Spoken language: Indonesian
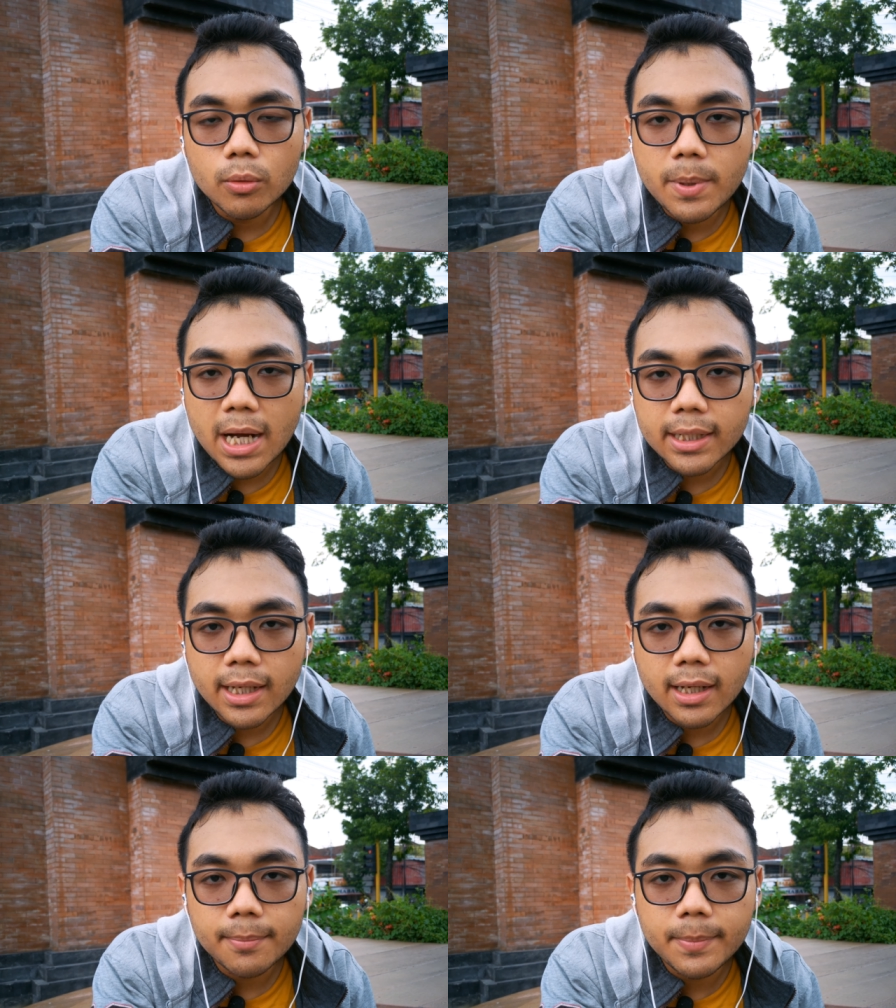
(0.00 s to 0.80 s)

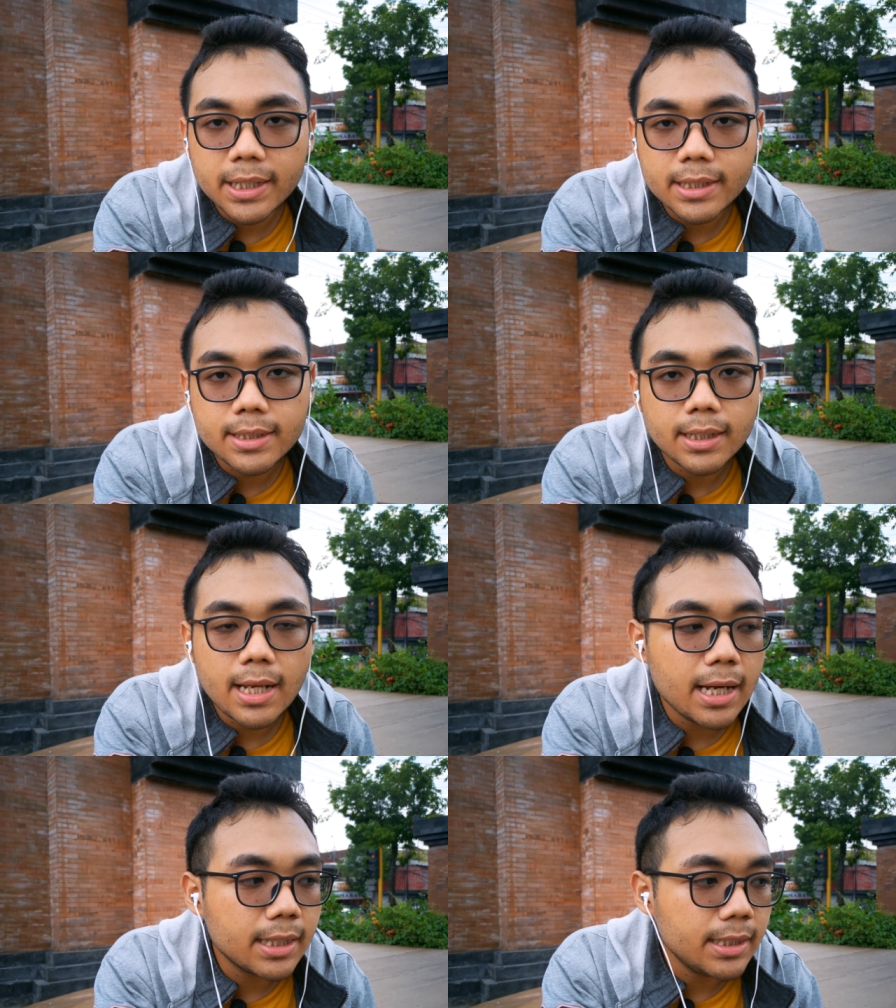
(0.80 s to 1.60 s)
lubang yang lebih
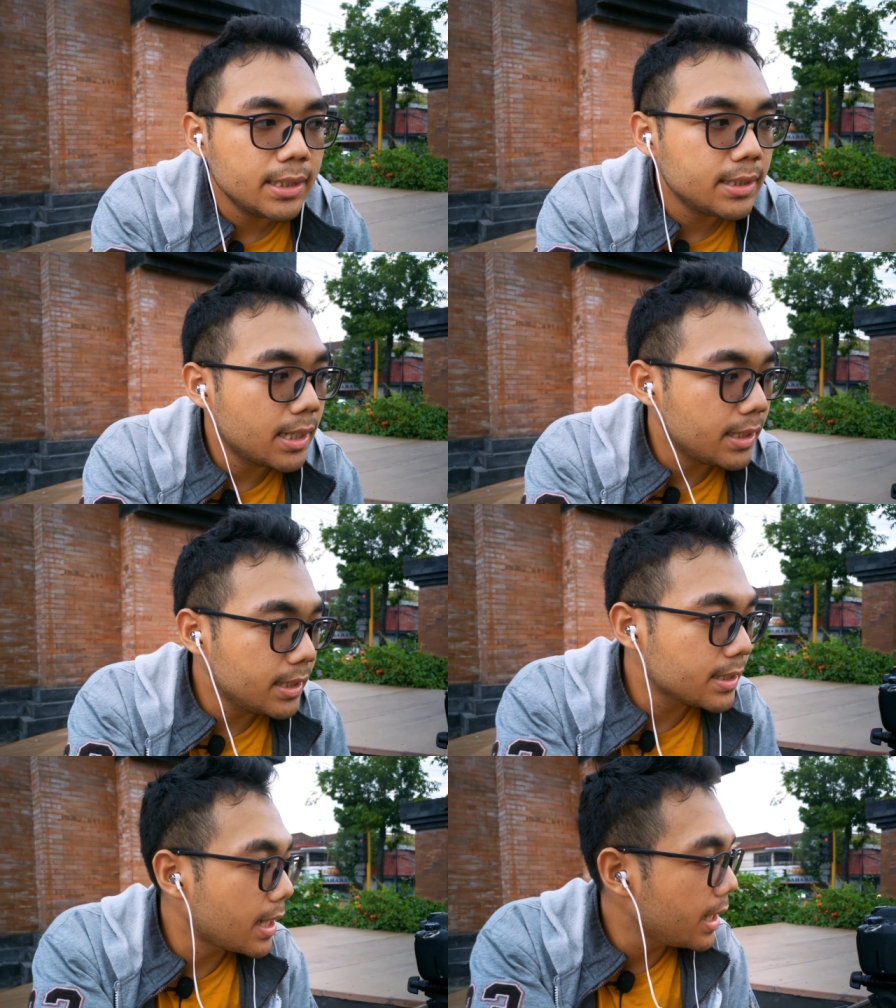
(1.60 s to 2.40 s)
kecil lagi
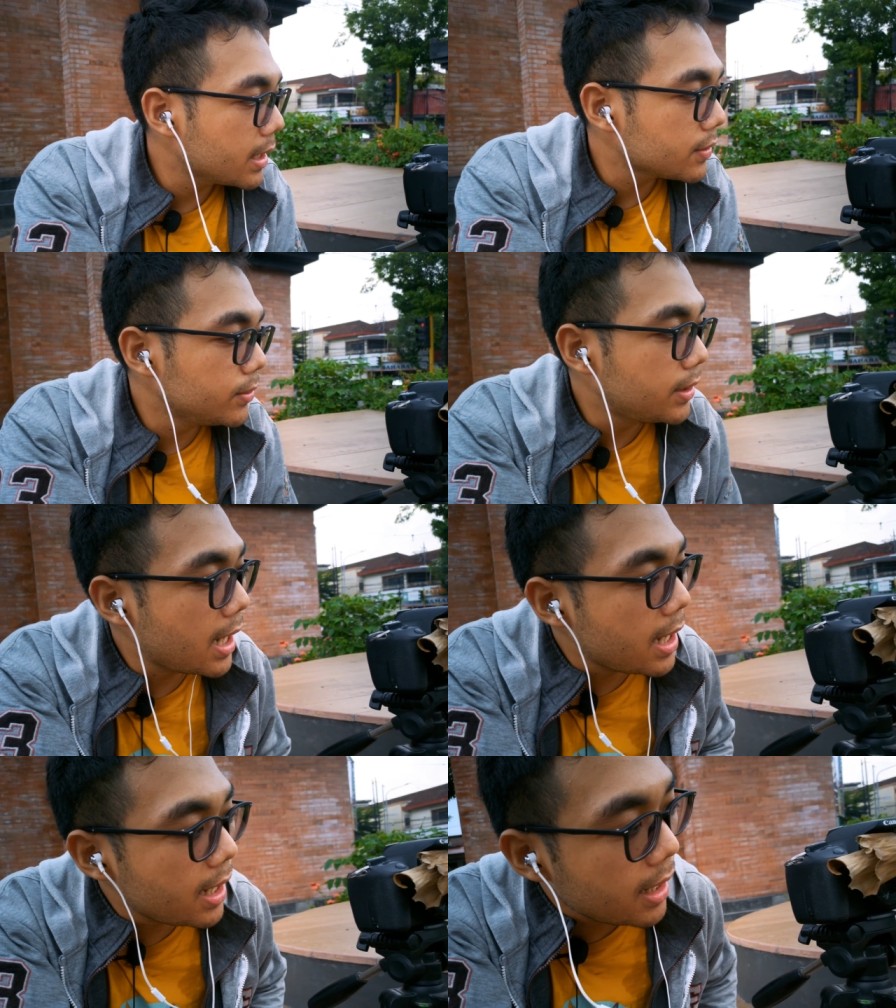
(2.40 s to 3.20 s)
jadi saya
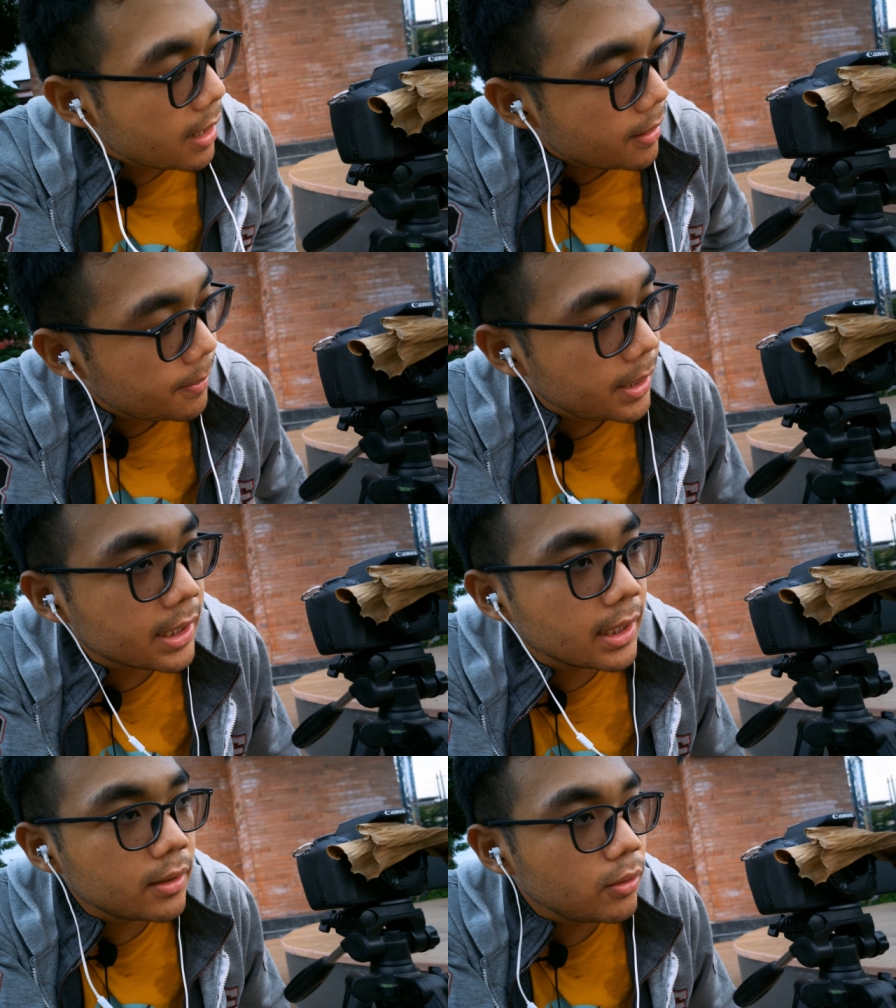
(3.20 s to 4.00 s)
sudah
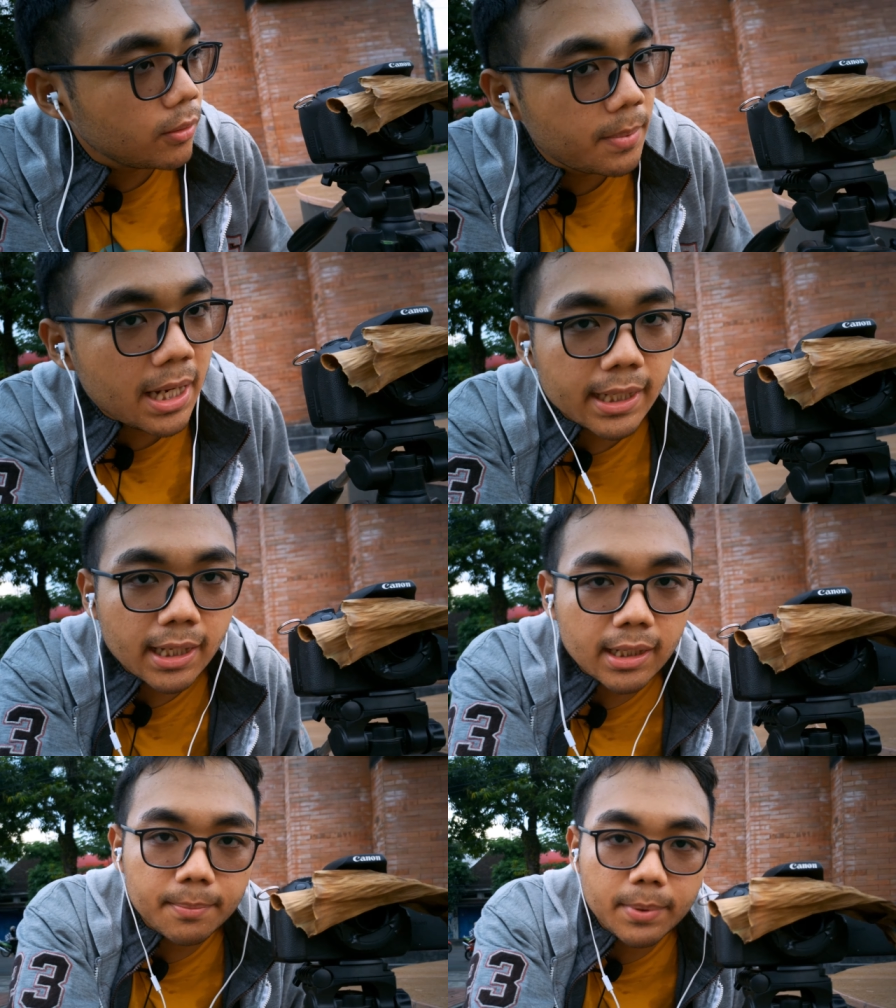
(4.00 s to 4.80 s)
bikin
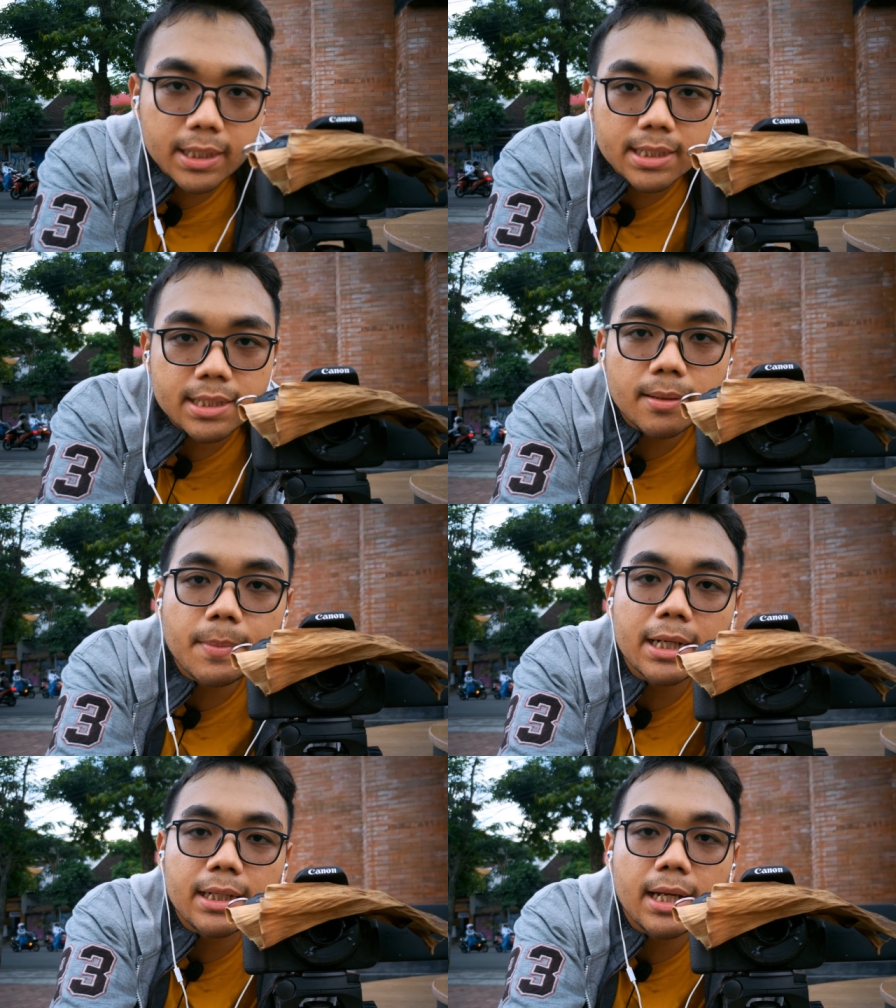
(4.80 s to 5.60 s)
lubang yang lebih
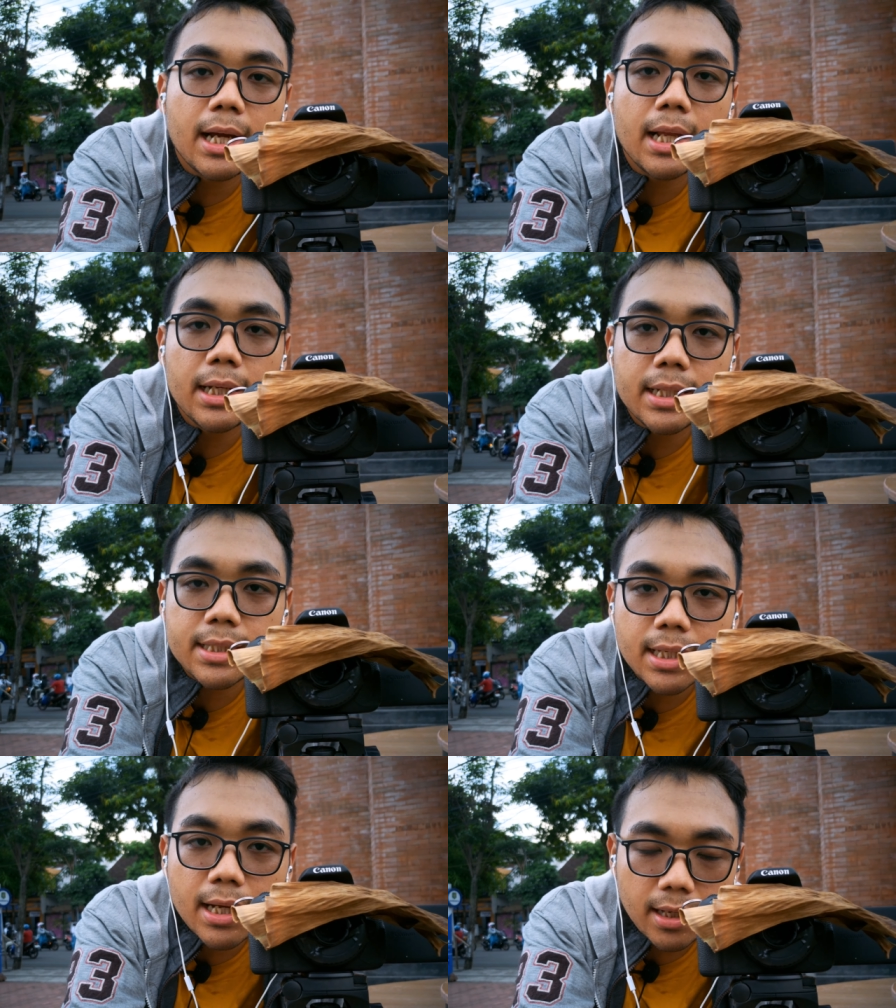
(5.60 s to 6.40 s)
kecil pada
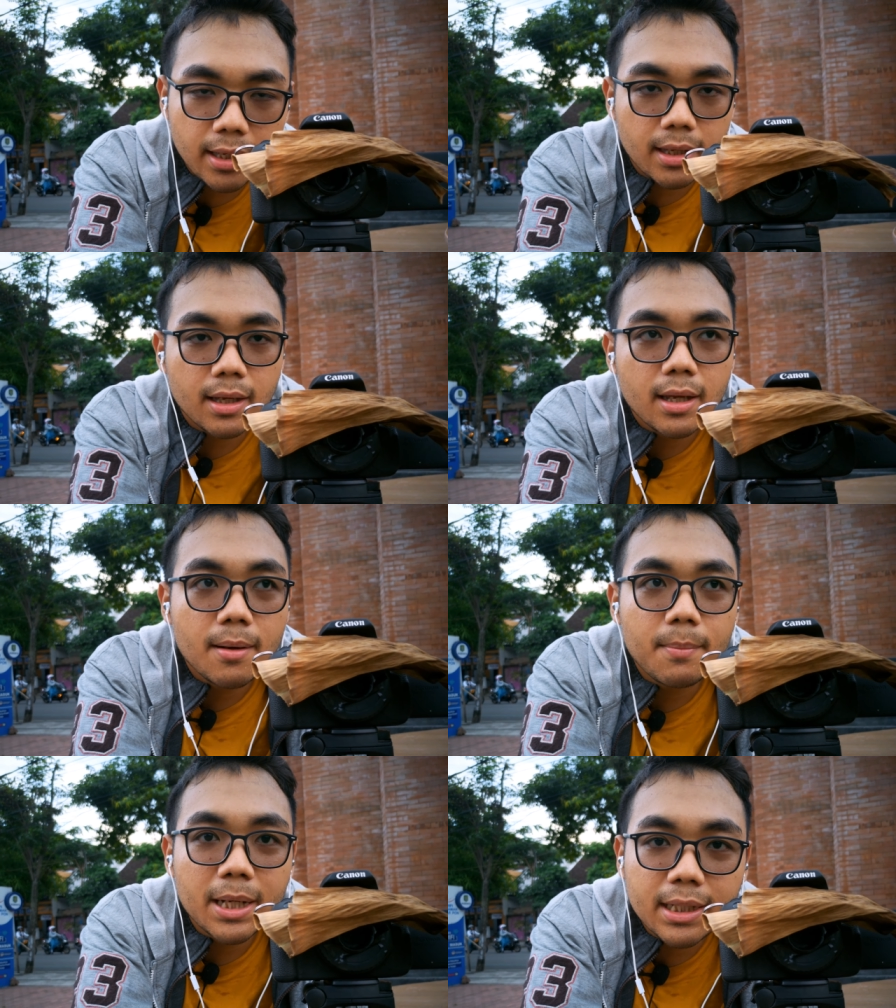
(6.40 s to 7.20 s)
lensa eh
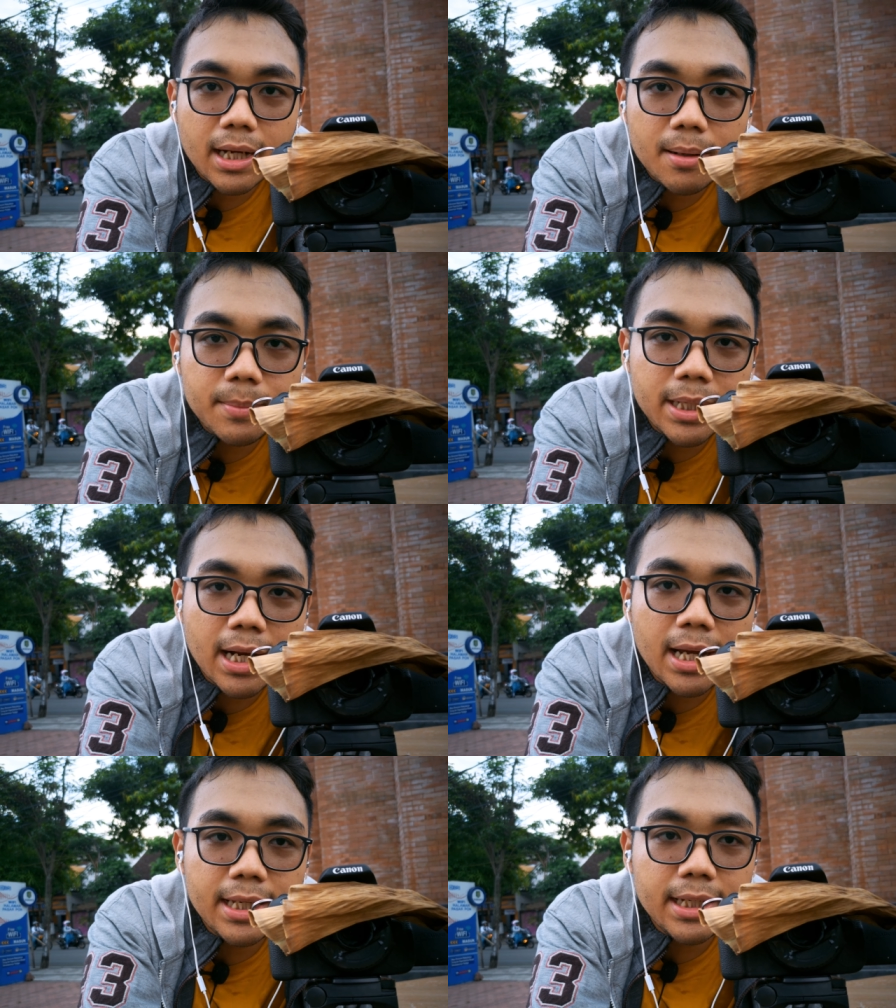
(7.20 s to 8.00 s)
pada
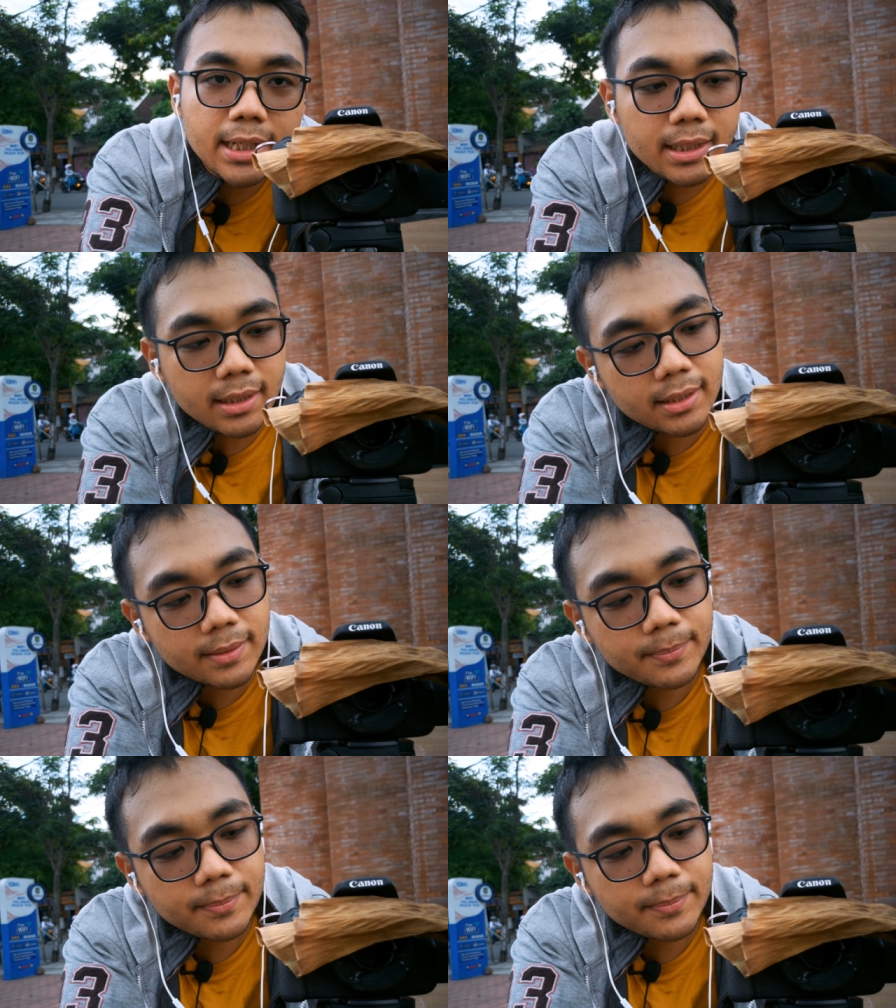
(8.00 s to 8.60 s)
kamera ini